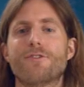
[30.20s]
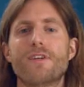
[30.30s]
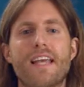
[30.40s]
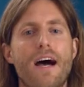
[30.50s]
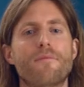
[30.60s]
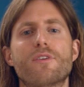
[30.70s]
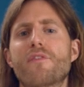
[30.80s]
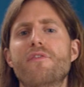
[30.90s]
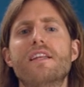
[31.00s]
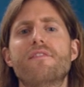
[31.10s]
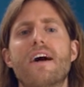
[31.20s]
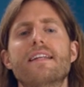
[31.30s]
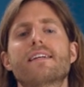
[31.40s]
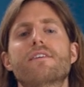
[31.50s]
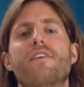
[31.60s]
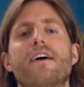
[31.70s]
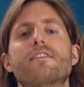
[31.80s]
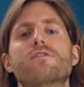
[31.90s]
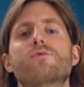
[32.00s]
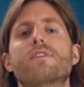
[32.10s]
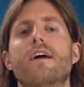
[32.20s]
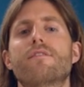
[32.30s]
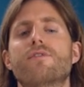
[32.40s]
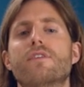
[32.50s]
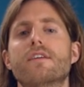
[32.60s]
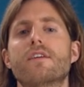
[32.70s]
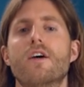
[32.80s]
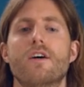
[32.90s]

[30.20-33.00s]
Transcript: Natürlich haben wir noch viele weitere feine Zutaten für dich,